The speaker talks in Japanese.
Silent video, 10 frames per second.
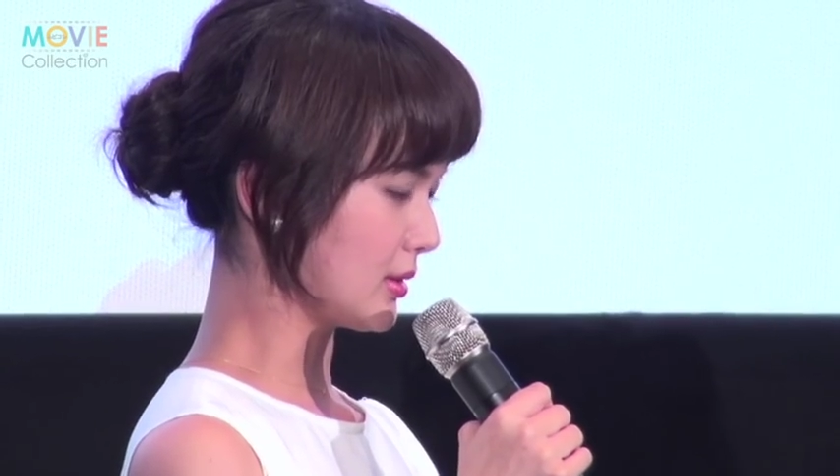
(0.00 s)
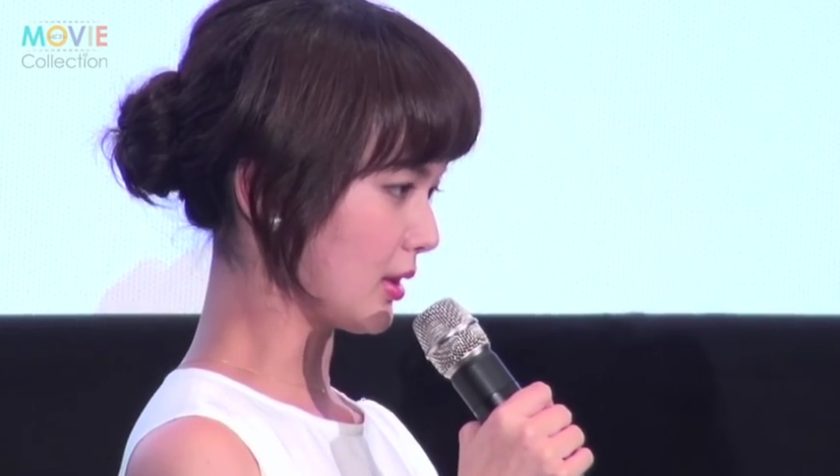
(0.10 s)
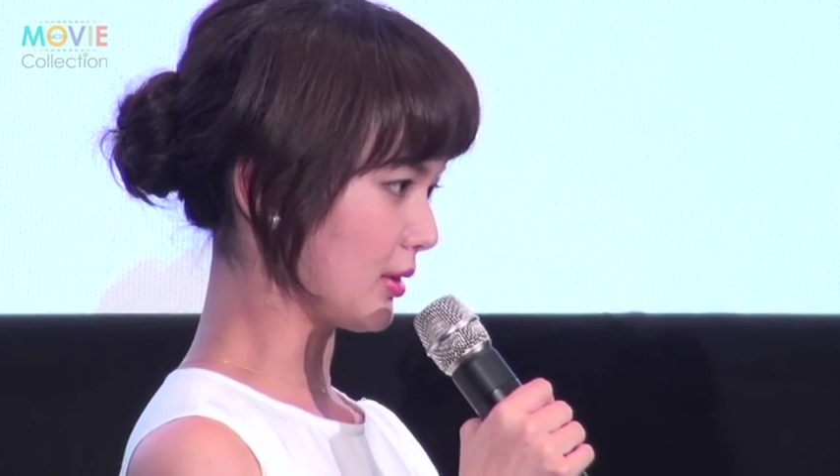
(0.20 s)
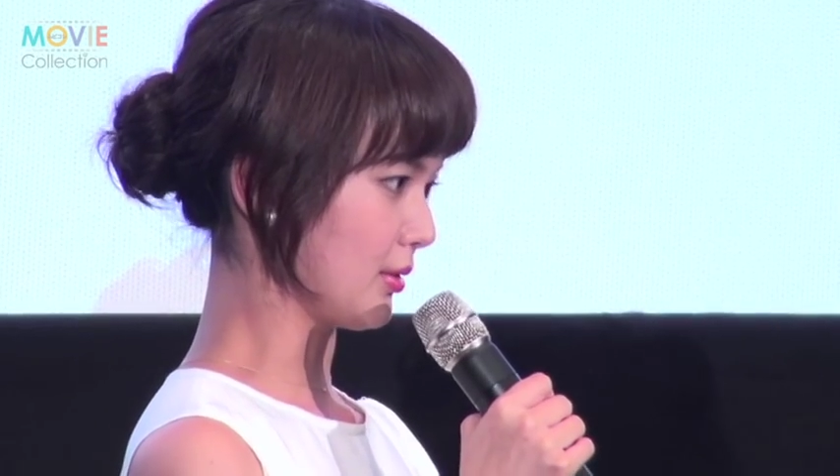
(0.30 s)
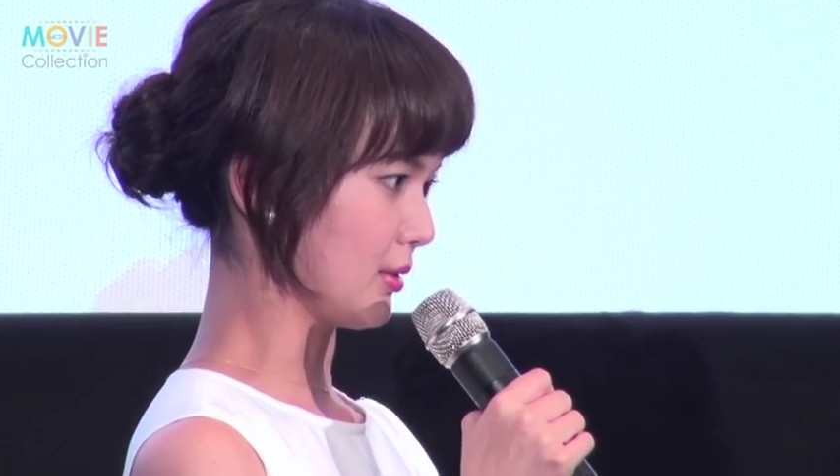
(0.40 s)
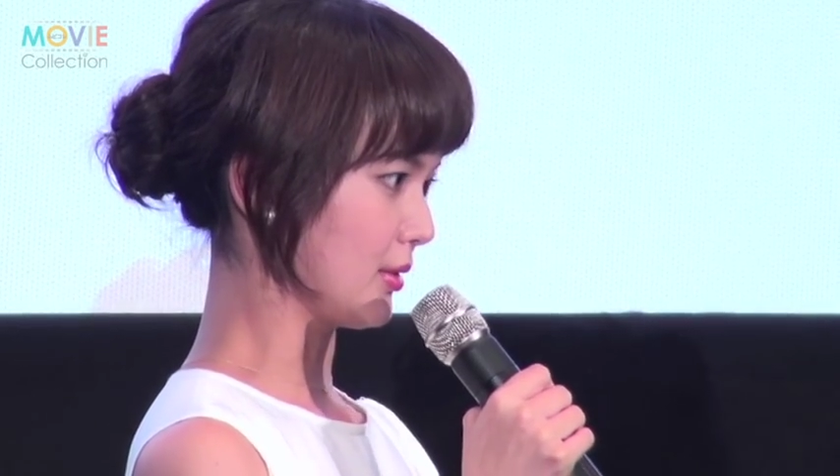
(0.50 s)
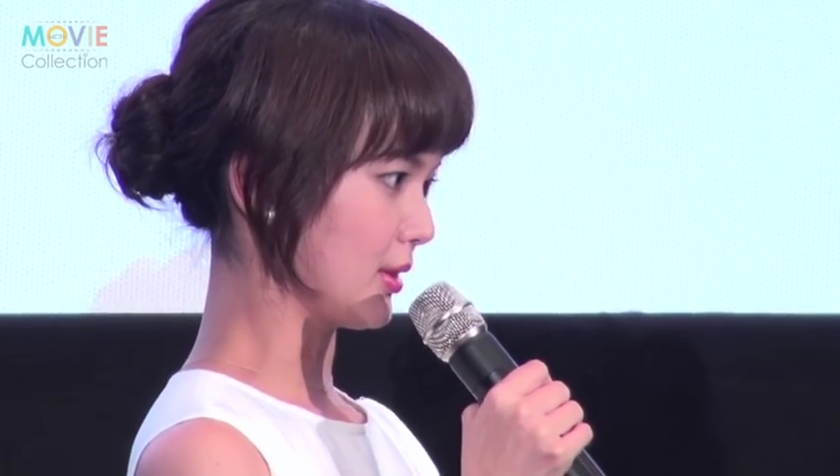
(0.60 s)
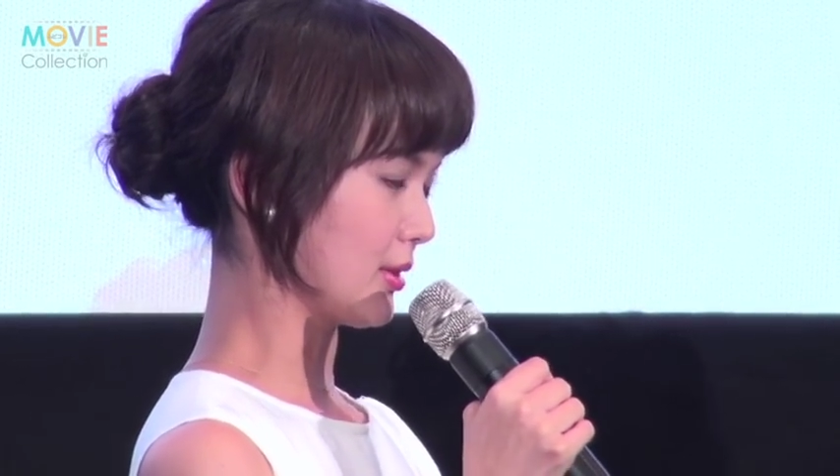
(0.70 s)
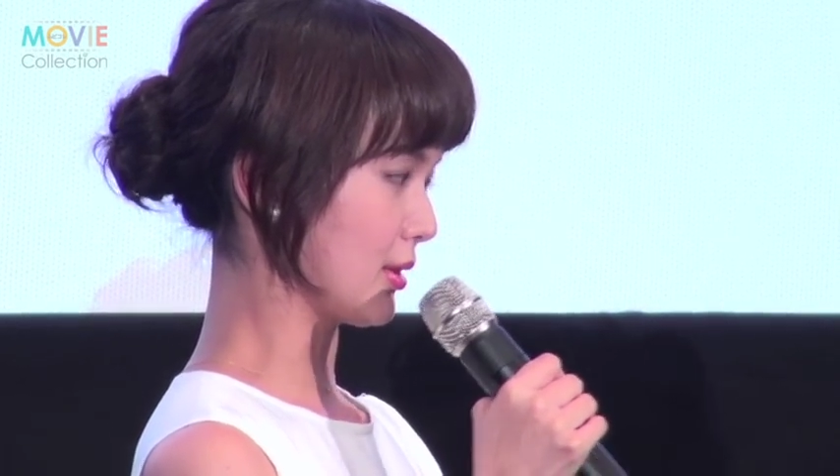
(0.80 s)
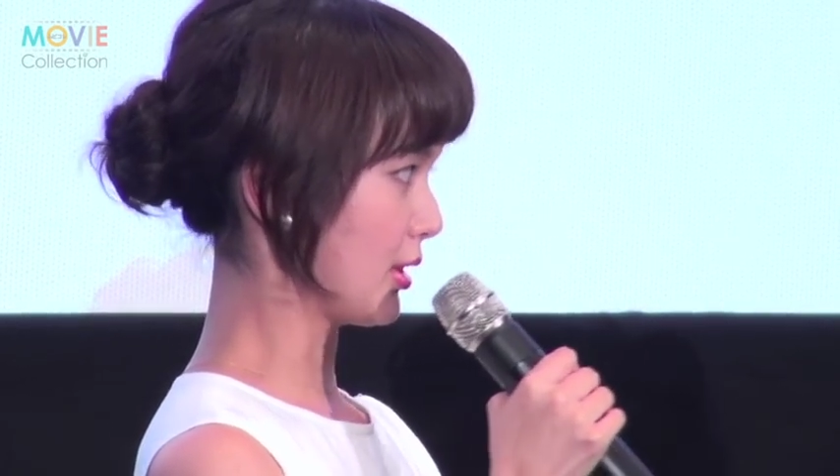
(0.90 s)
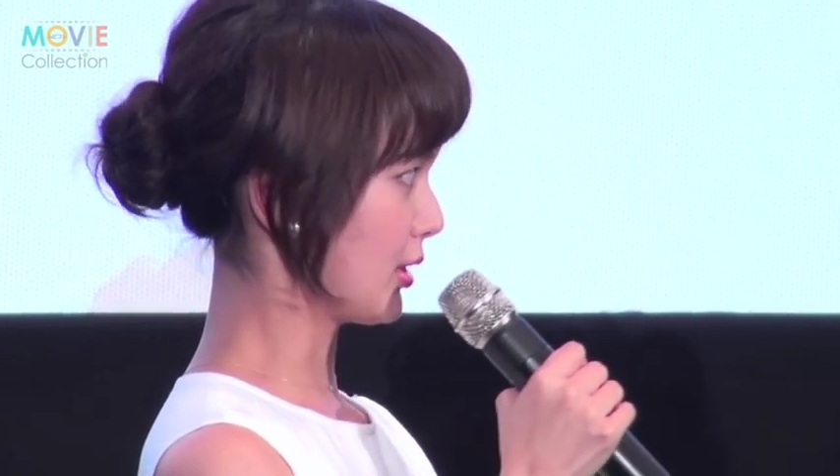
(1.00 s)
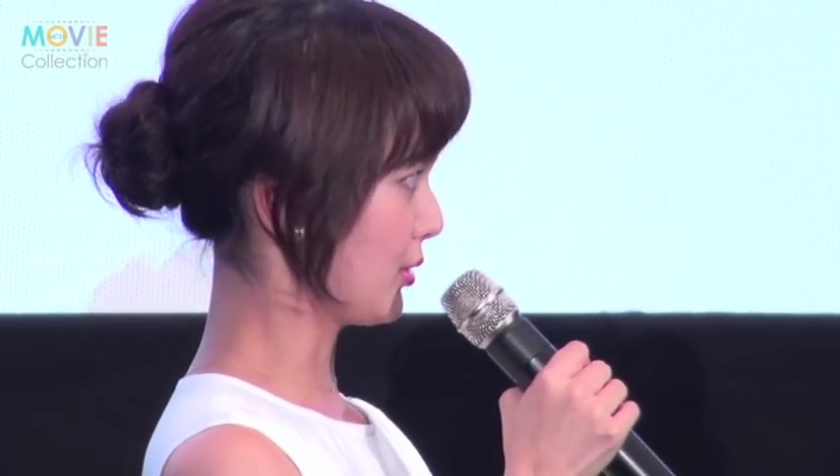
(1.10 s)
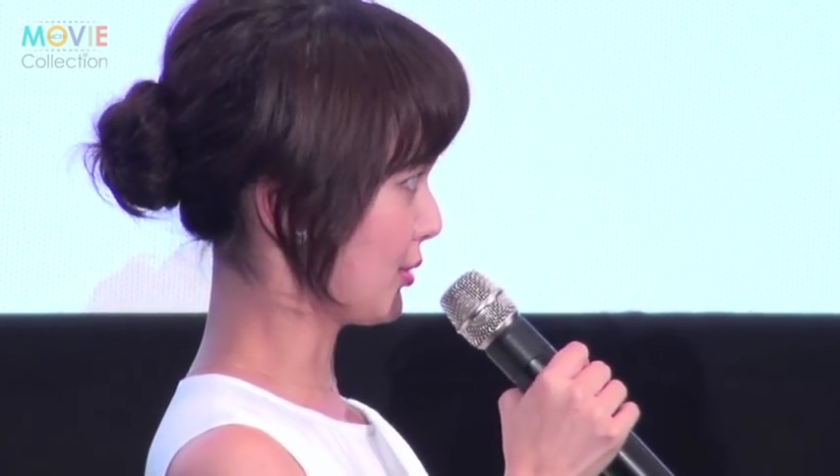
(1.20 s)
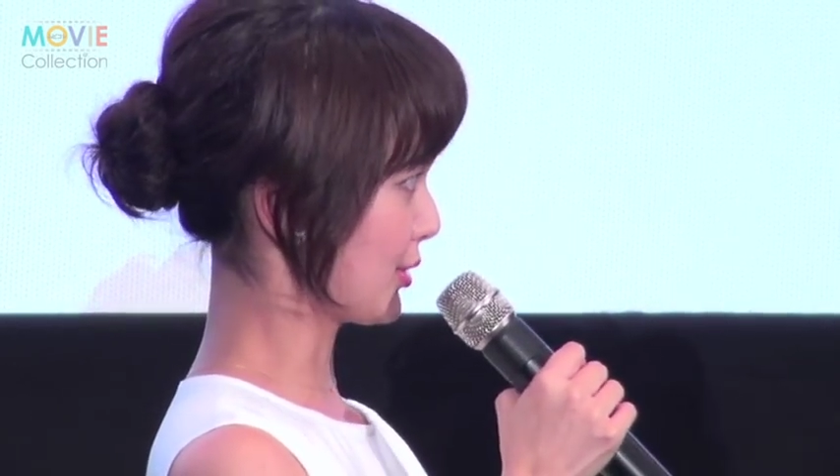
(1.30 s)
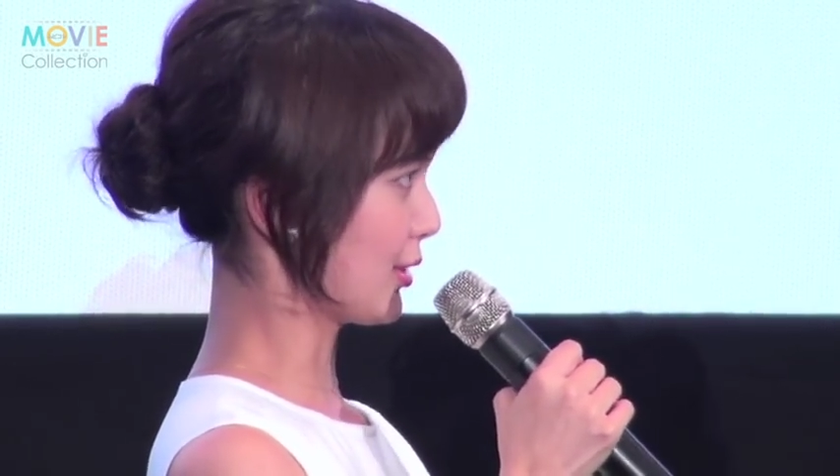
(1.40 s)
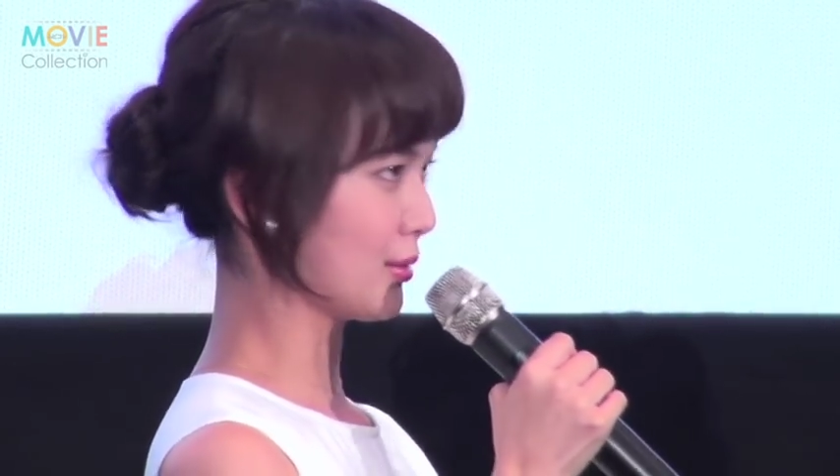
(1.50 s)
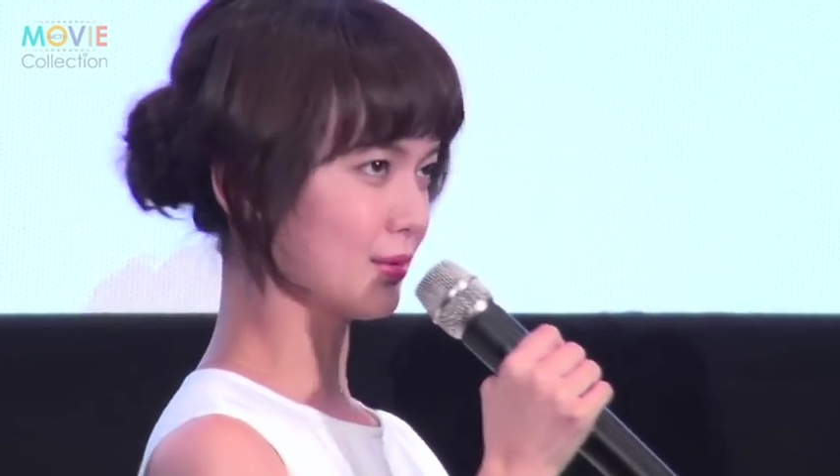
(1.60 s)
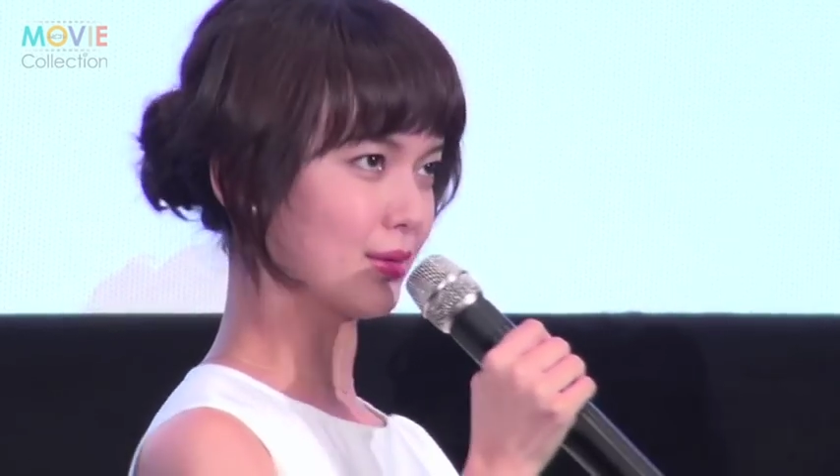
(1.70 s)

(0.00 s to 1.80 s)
なんていうんですかね気を使うこ